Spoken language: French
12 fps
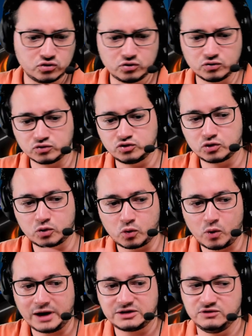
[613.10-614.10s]
jeu. Donc je
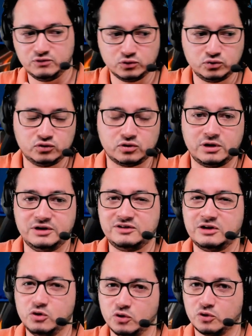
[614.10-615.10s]
qui vont nous en
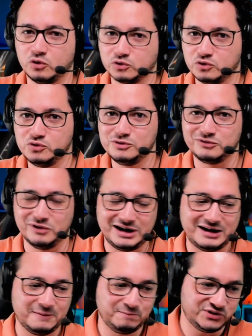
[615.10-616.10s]
laisser au compte-goutte.
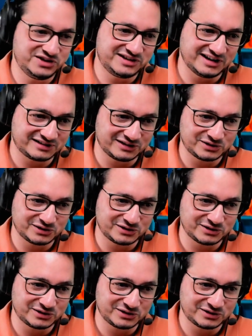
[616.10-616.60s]
Voilà, d'ici à sa